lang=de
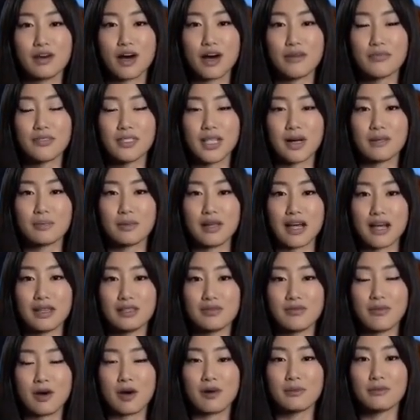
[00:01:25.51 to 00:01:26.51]
Auf der
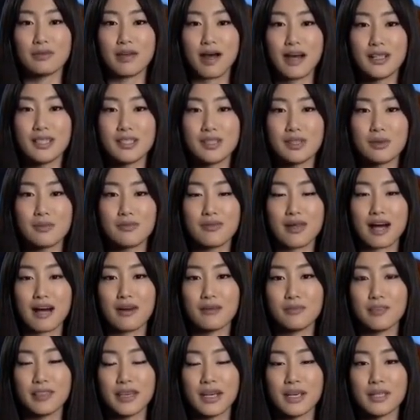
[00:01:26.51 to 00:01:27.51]
Plattform kannst du
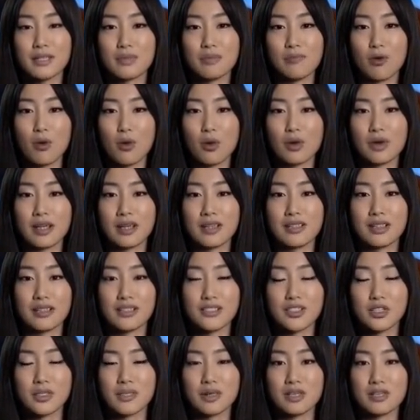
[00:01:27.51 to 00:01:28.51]
Fernsehen, ohne
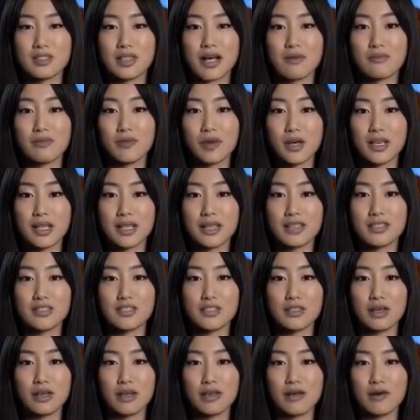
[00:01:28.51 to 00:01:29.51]
dass du dich dafür
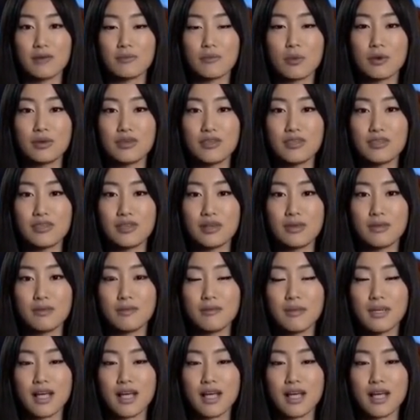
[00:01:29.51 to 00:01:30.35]
registrieren musst.